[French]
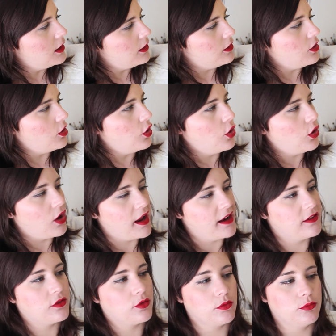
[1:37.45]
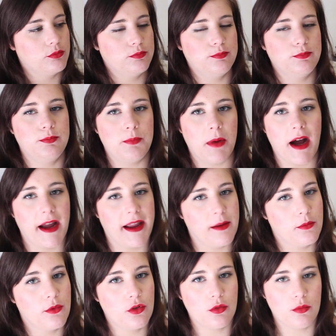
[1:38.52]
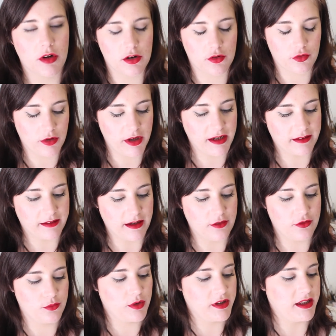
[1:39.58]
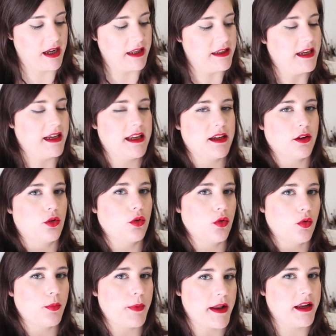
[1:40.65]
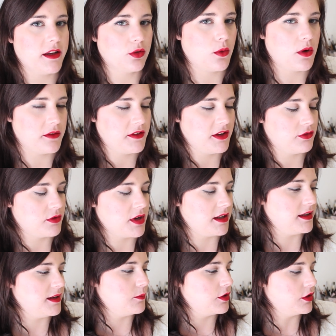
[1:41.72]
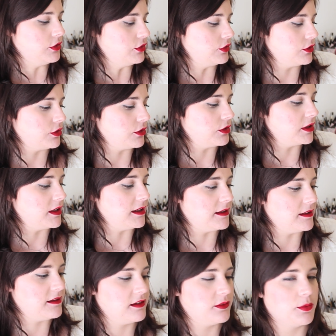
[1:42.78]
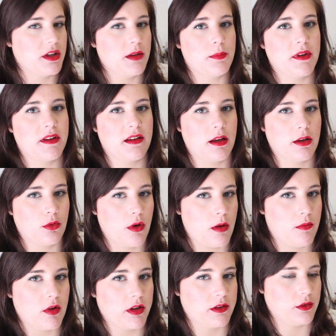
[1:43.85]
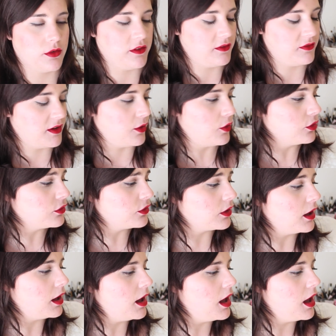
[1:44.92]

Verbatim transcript: elles sont pareil beaucoup moins jolies que celles du mois dernier qui regroupaient les trois visuels des box qui étaient disponibles parce qu'il y avait trois boîtes différentes.